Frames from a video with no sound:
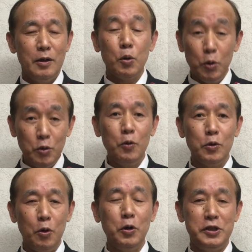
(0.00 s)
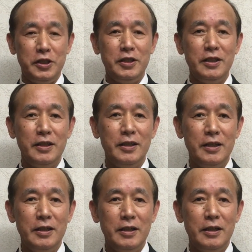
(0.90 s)
行動を通し
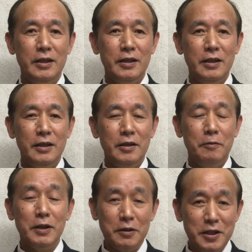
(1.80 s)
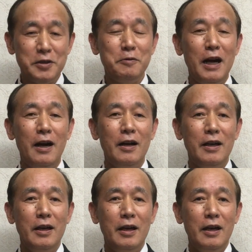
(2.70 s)
私たちは
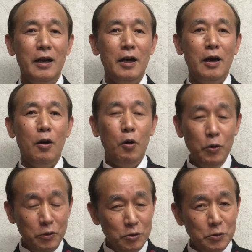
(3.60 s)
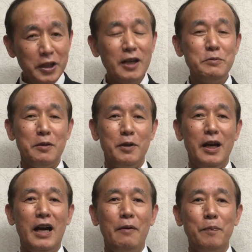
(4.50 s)
本当に神様
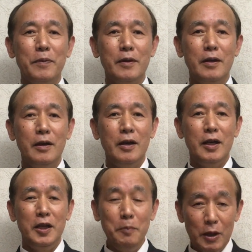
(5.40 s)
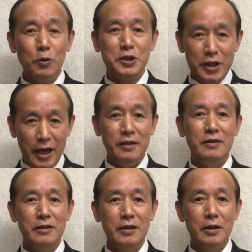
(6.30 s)
が今の時代
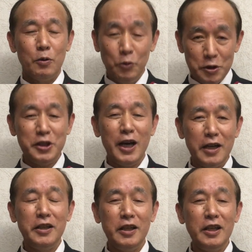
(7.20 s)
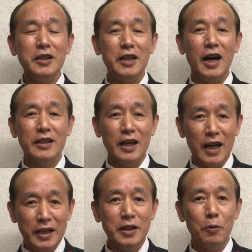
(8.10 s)
この時代に生きて
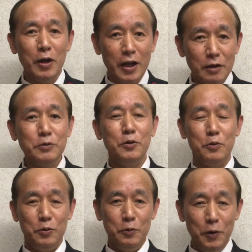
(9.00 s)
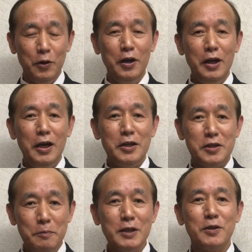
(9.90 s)
働いておられるということを
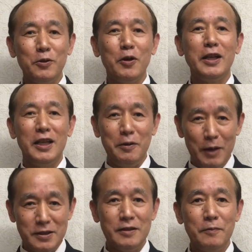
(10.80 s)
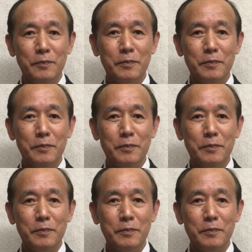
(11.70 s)
示すことができます